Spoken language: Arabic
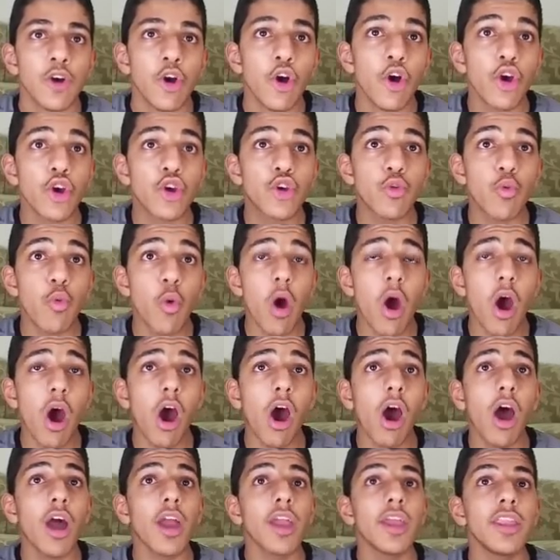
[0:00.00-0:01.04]

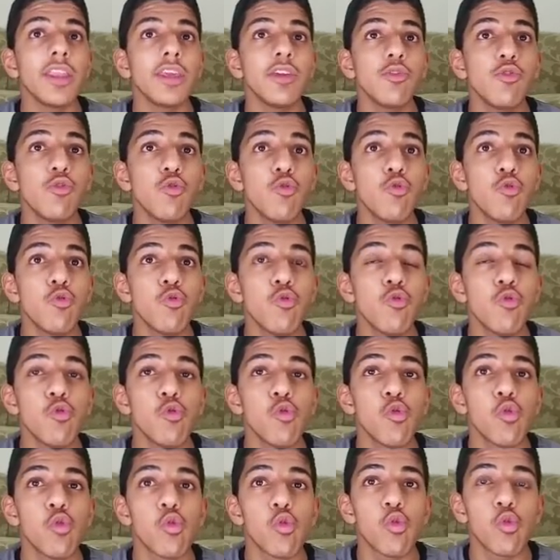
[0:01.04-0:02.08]
هيجواين
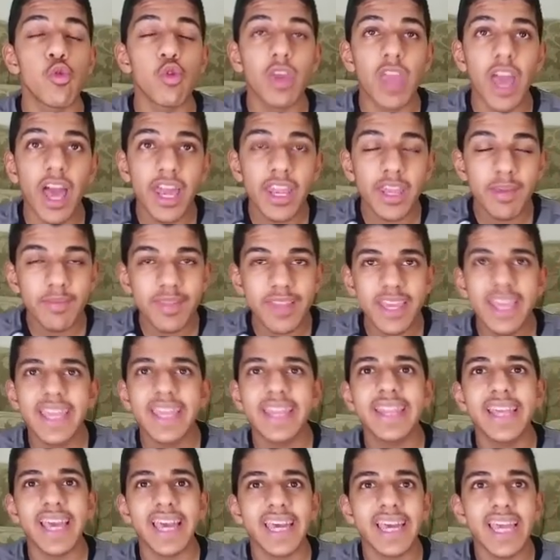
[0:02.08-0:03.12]
يو كان
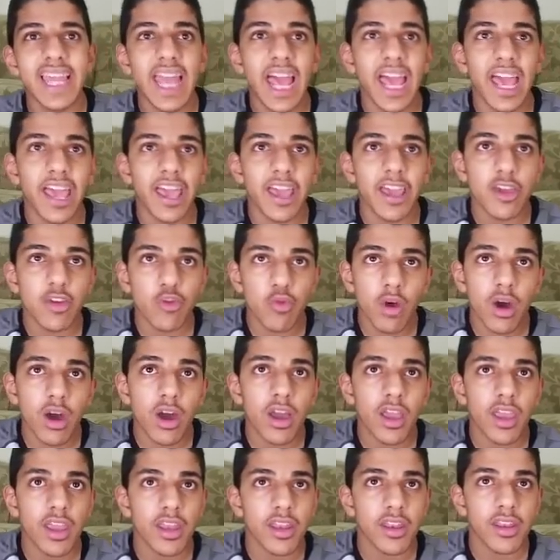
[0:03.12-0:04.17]
يمديك تدخلها
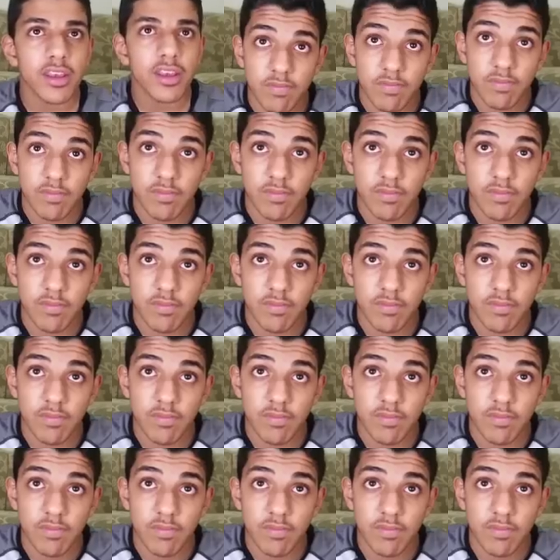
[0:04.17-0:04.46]
هيجواين